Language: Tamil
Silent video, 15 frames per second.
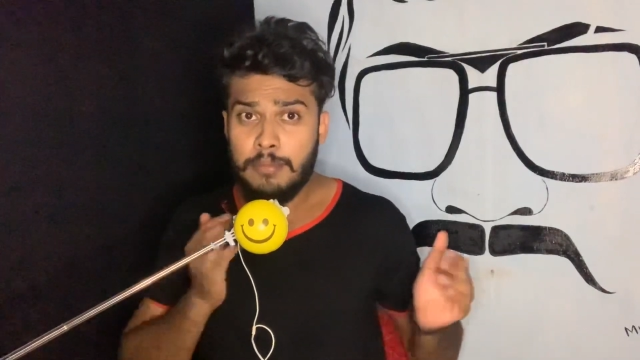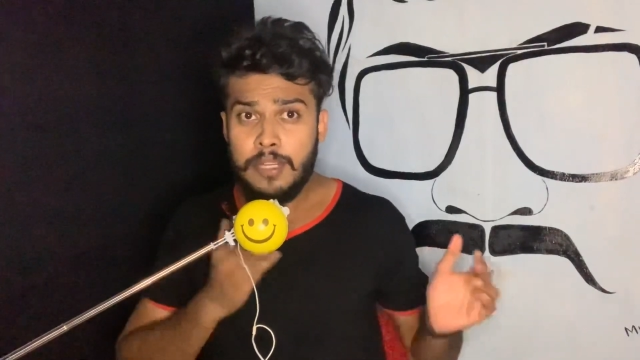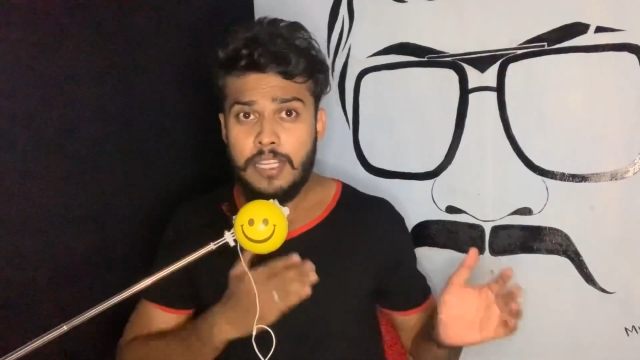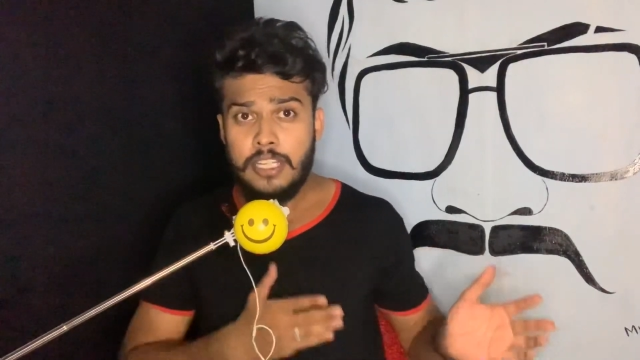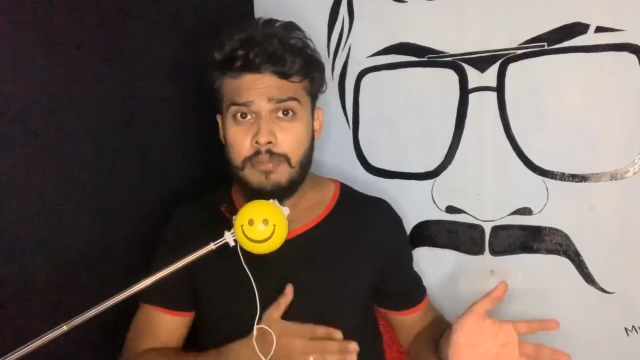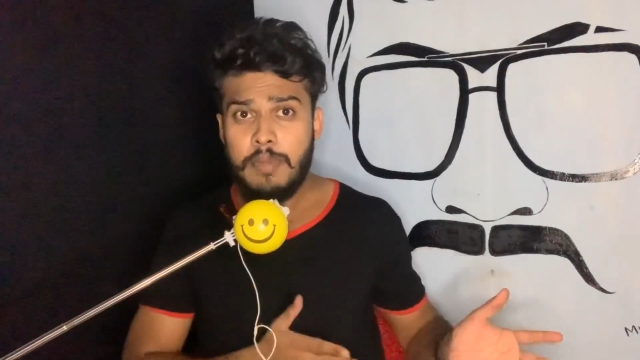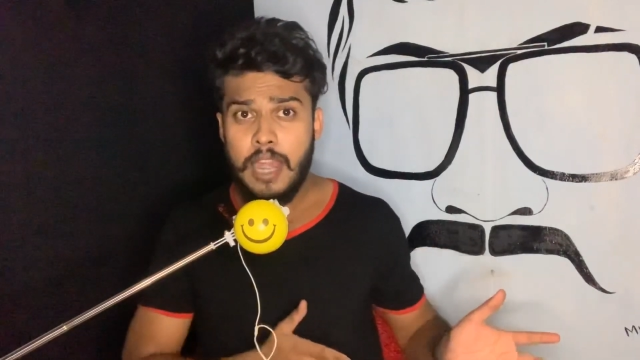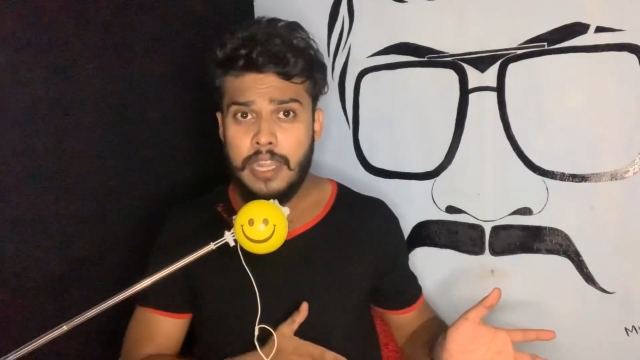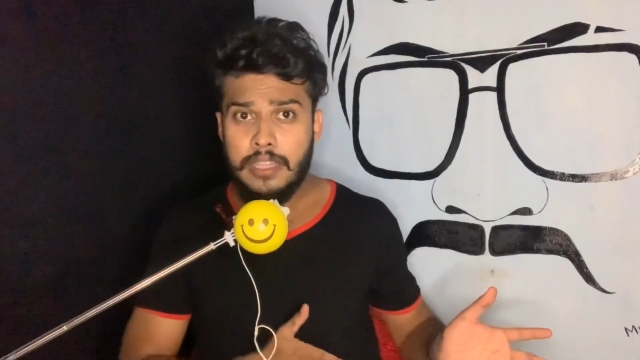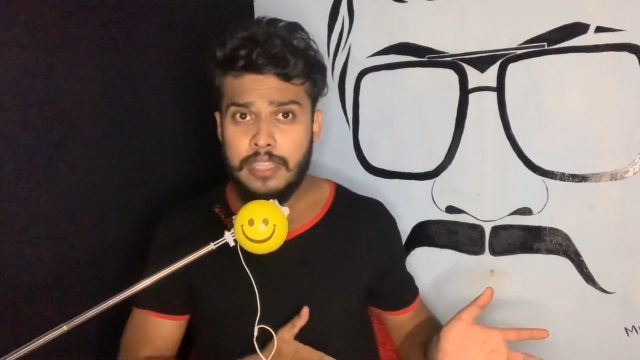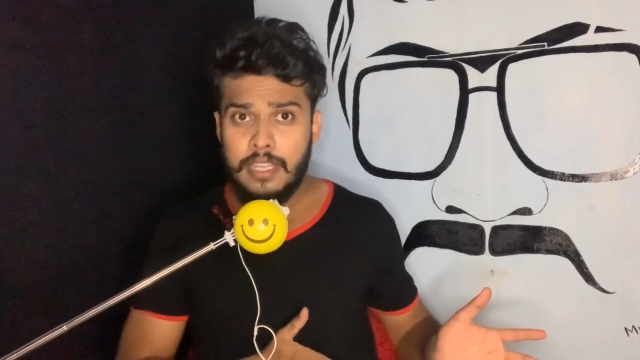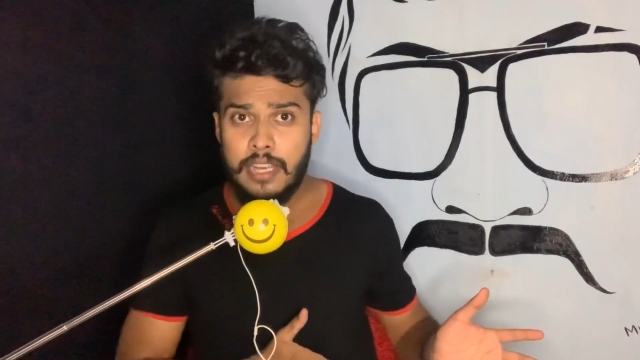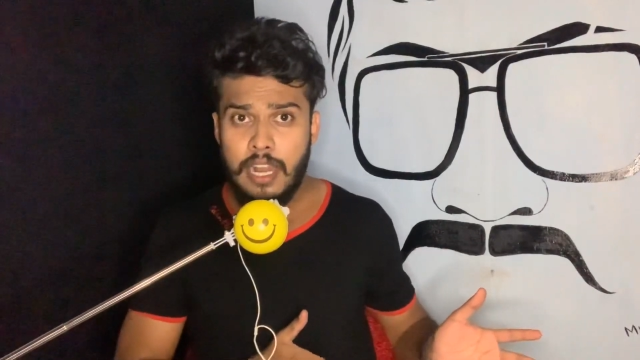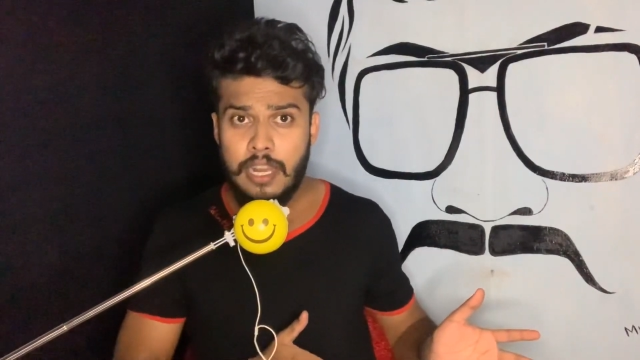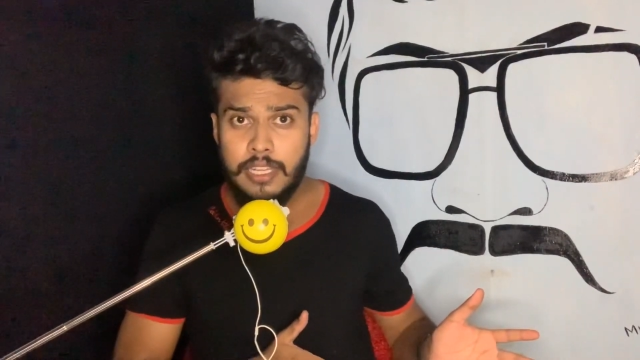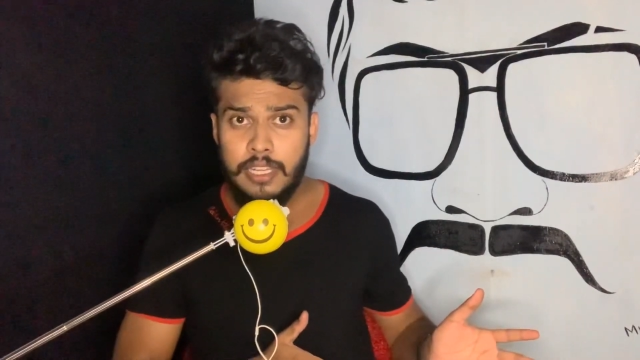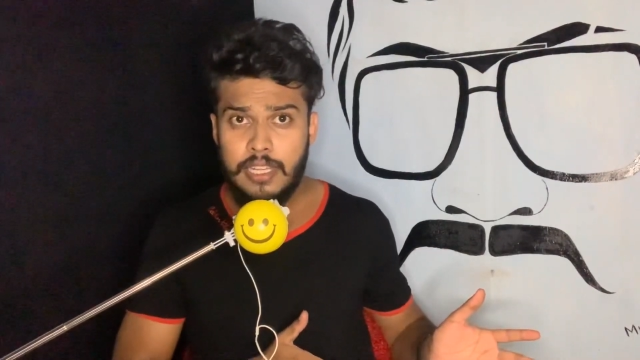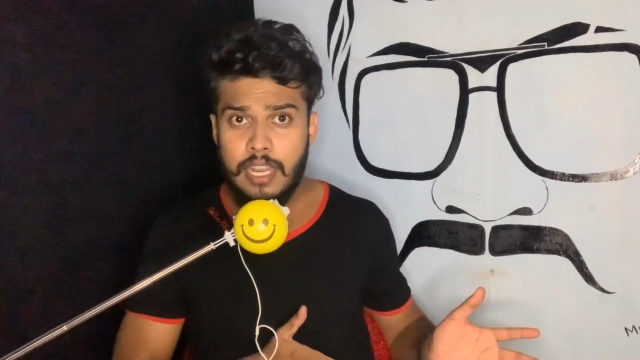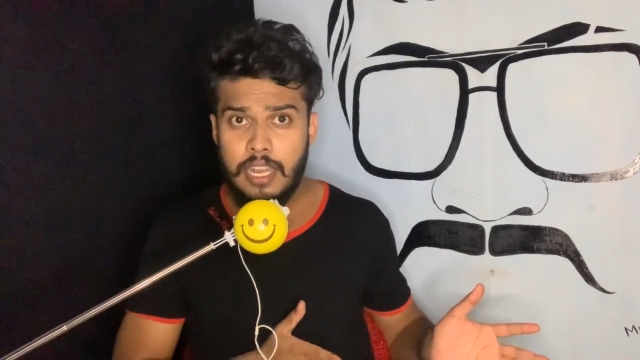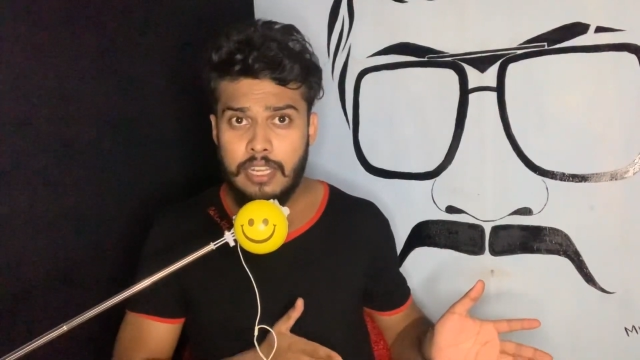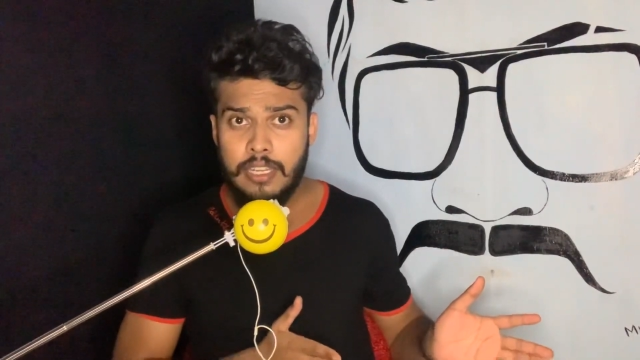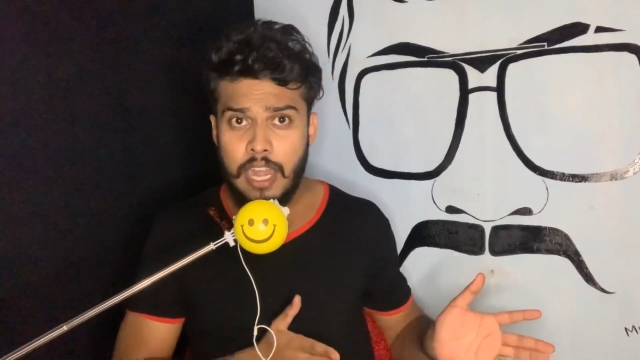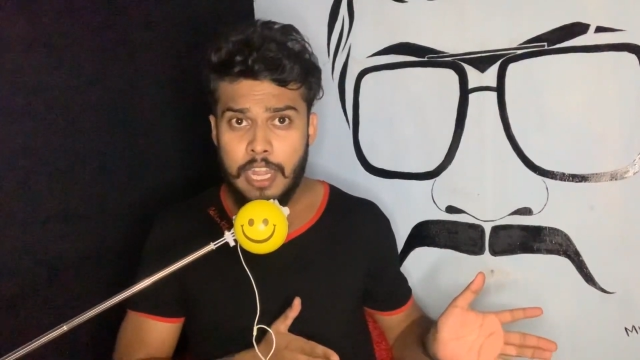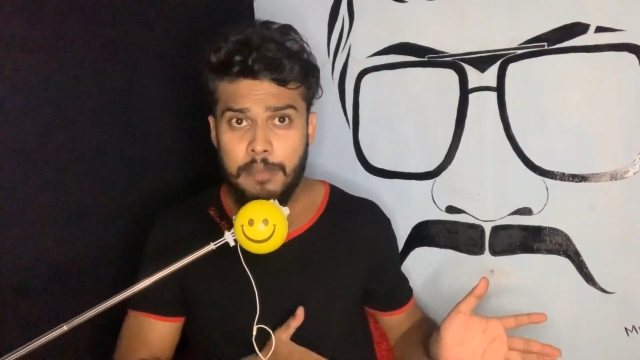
மீண்டும் அடுத்த நாட்டை நான்